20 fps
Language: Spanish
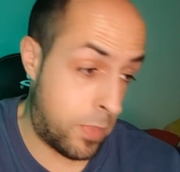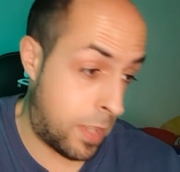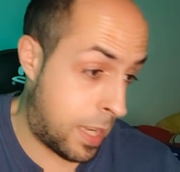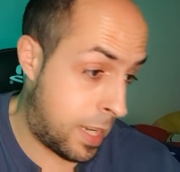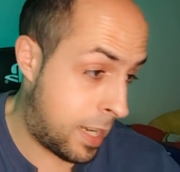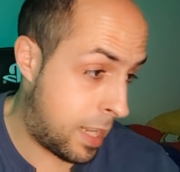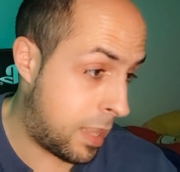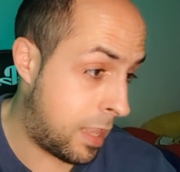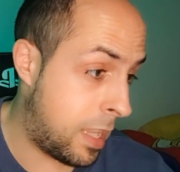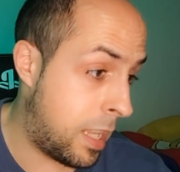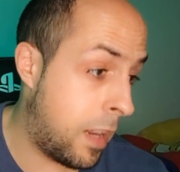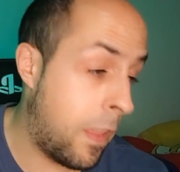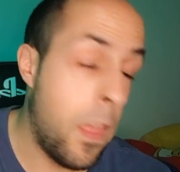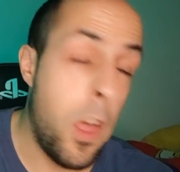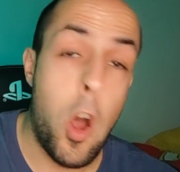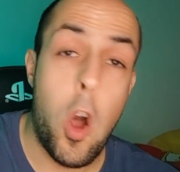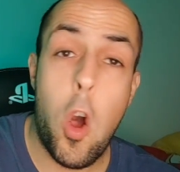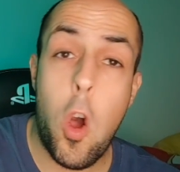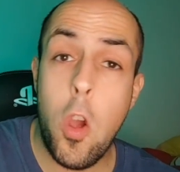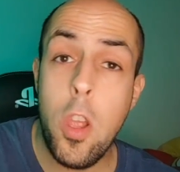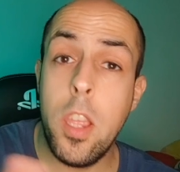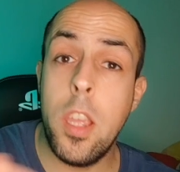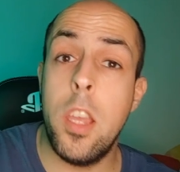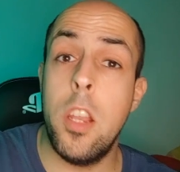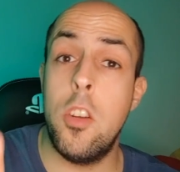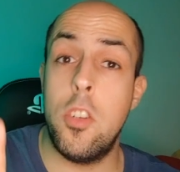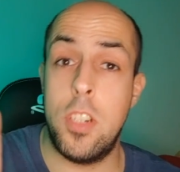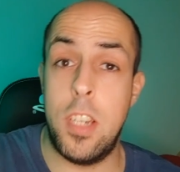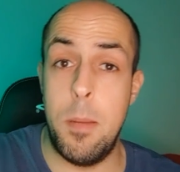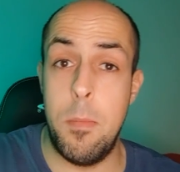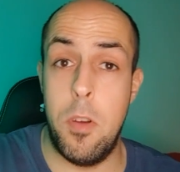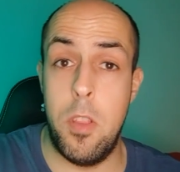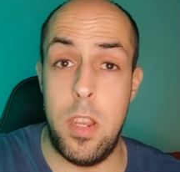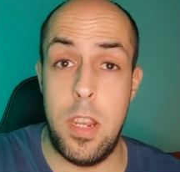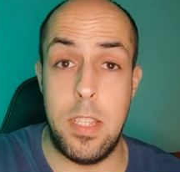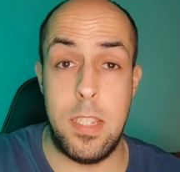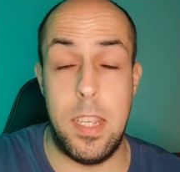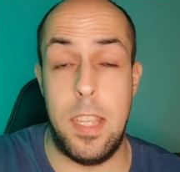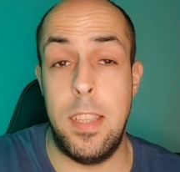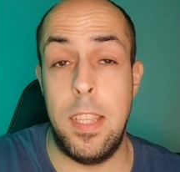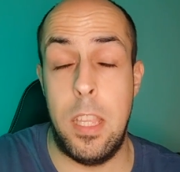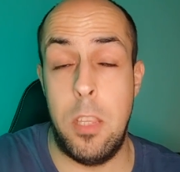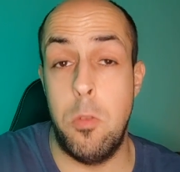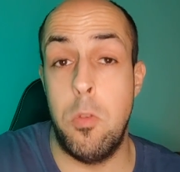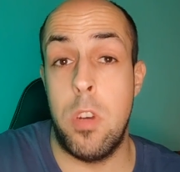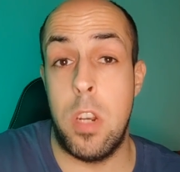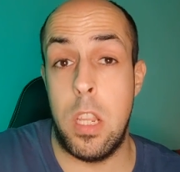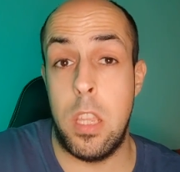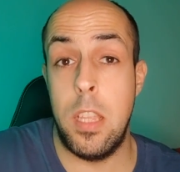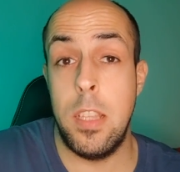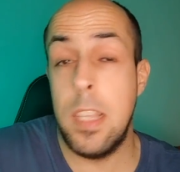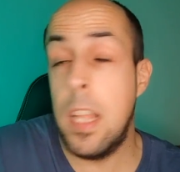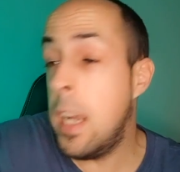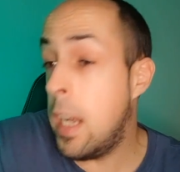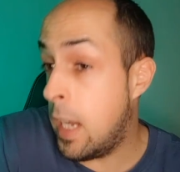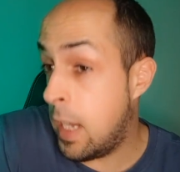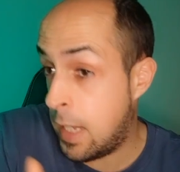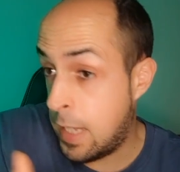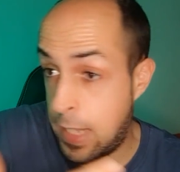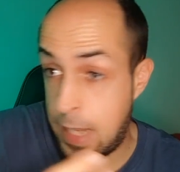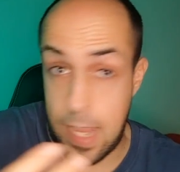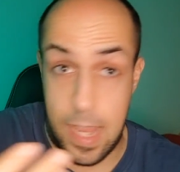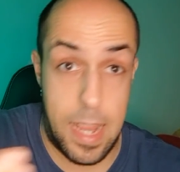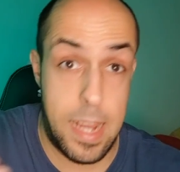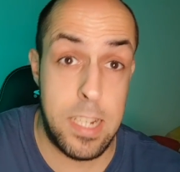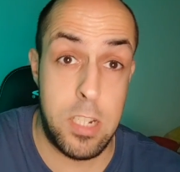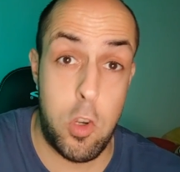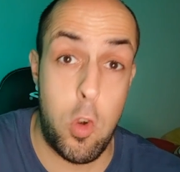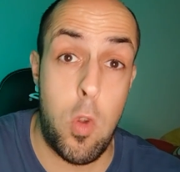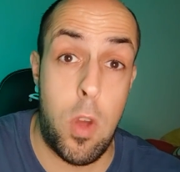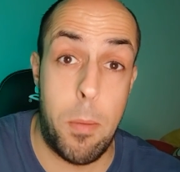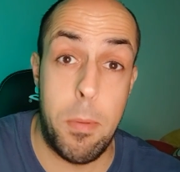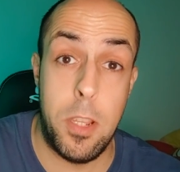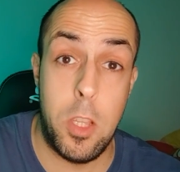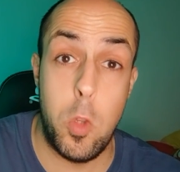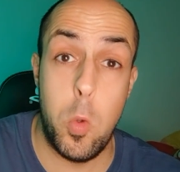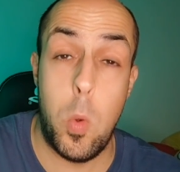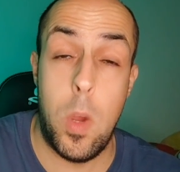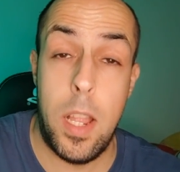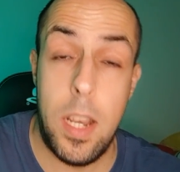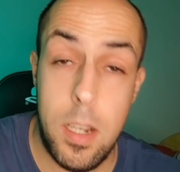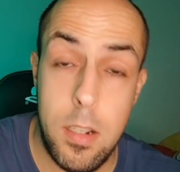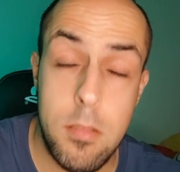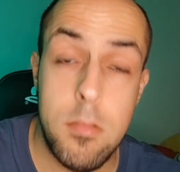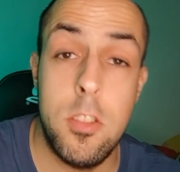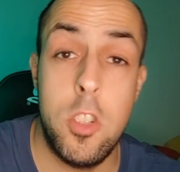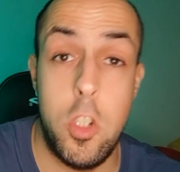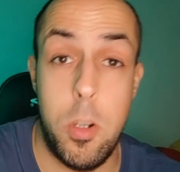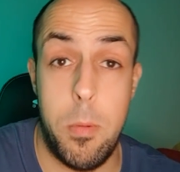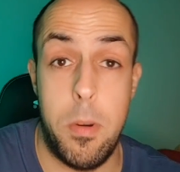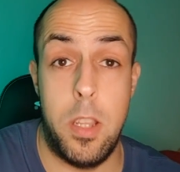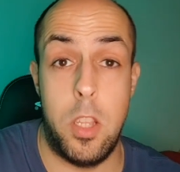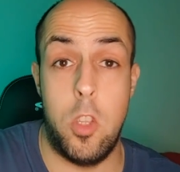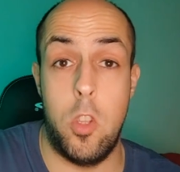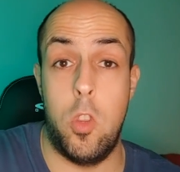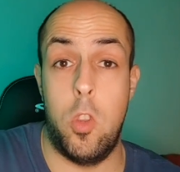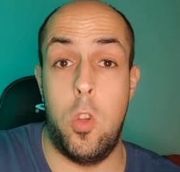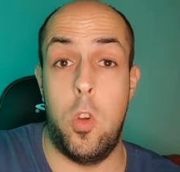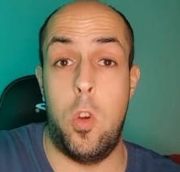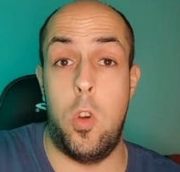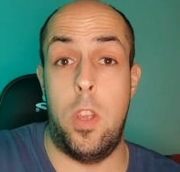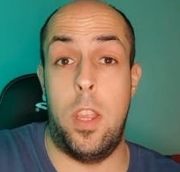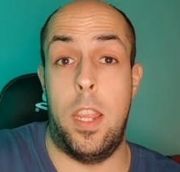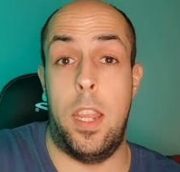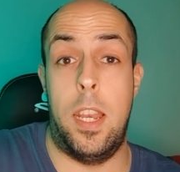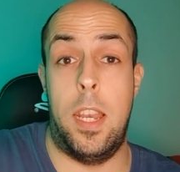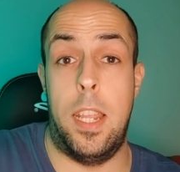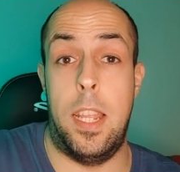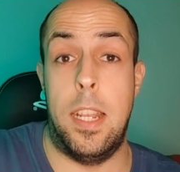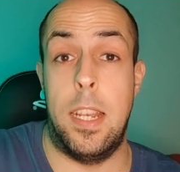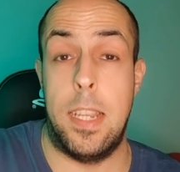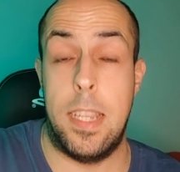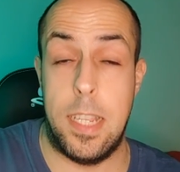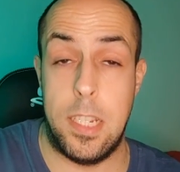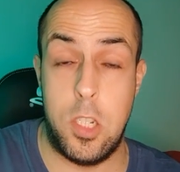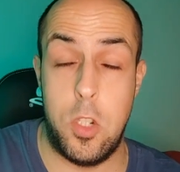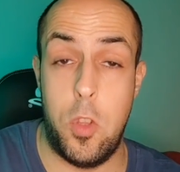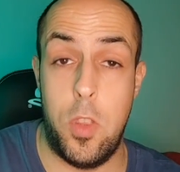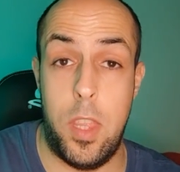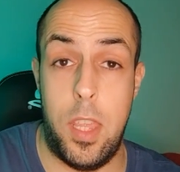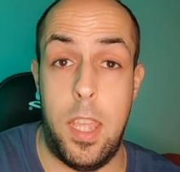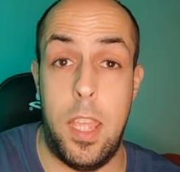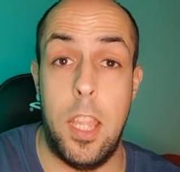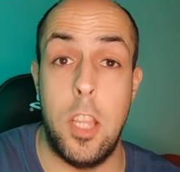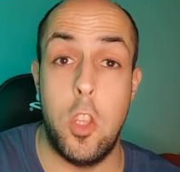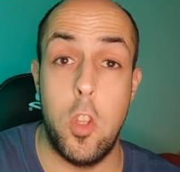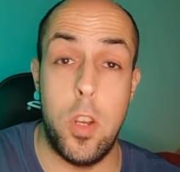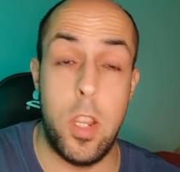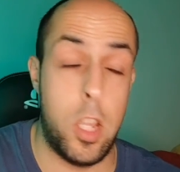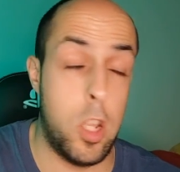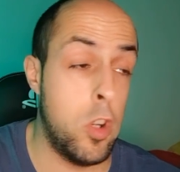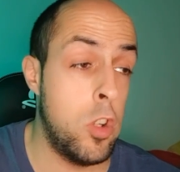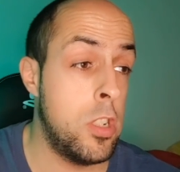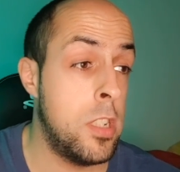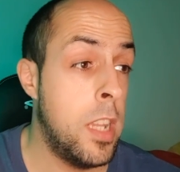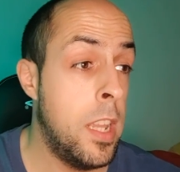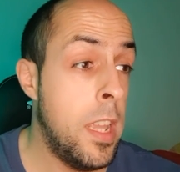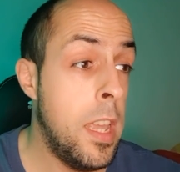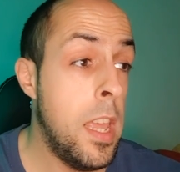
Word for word: Es decir, Hoy Cross y Modric han dado un recital, que es lo habitual, sobre todo en el caso de Tony Cross,